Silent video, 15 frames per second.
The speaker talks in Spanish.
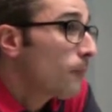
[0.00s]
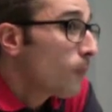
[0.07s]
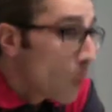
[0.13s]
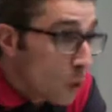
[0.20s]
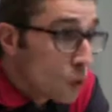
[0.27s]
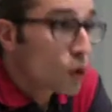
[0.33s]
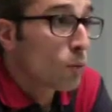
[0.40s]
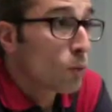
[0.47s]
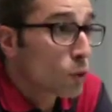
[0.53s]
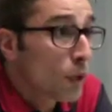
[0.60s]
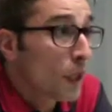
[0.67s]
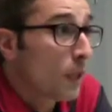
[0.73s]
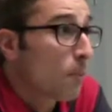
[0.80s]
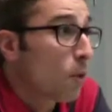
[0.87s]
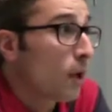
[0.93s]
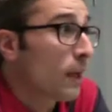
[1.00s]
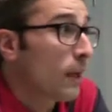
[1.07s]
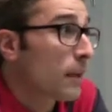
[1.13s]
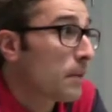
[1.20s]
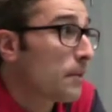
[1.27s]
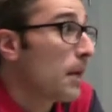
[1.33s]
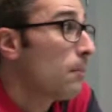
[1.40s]
Nosotros somos un equipo que
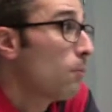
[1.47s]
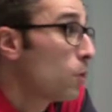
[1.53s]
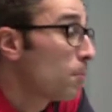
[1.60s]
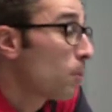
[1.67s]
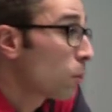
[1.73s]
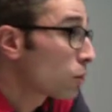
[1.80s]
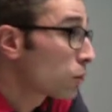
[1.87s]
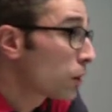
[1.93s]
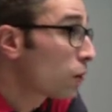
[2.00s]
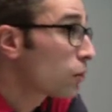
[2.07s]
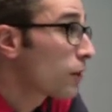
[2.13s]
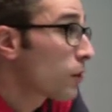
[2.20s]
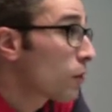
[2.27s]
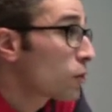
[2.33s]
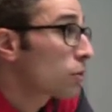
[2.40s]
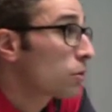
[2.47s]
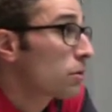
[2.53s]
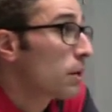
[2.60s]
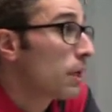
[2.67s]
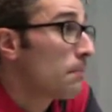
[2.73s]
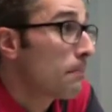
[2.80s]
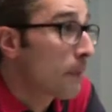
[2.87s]
recibía muy pocos tiros de dos,
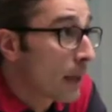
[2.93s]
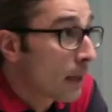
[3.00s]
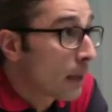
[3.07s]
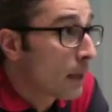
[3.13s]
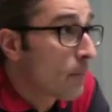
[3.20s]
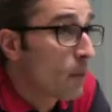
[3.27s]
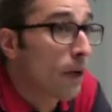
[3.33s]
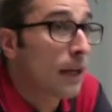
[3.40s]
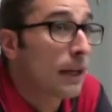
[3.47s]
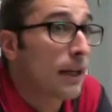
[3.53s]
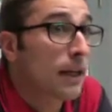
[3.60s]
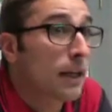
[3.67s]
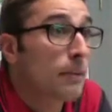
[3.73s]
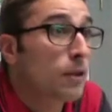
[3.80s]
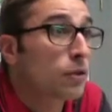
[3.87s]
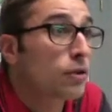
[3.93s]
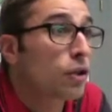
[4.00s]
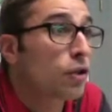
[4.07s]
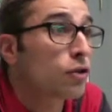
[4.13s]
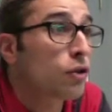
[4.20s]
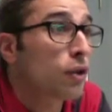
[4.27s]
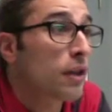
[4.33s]
el, equipo de la liga que menos
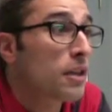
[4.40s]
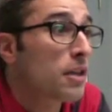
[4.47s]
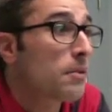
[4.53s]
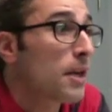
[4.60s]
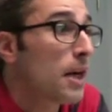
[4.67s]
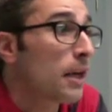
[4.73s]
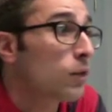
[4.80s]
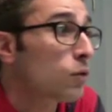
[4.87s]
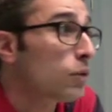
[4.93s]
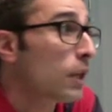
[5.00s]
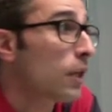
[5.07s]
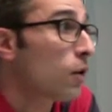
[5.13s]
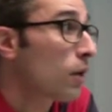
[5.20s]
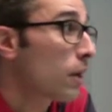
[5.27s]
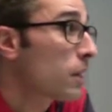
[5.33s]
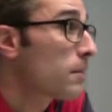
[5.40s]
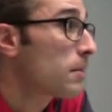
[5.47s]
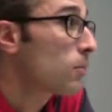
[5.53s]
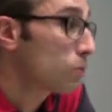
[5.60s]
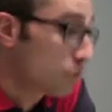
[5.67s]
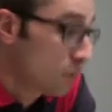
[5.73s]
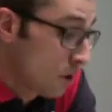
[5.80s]
tiros de dos recibía y resulta que hoy
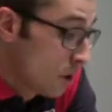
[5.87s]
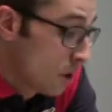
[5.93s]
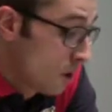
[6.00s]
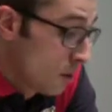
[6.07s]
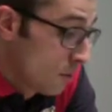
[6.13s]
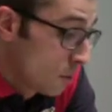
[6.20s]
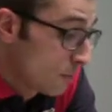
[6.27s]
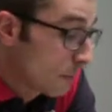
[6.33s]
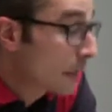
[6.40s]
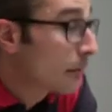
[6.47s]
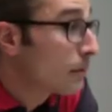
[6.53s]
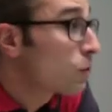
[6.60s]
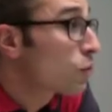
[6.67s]
recibimos pues prácticamente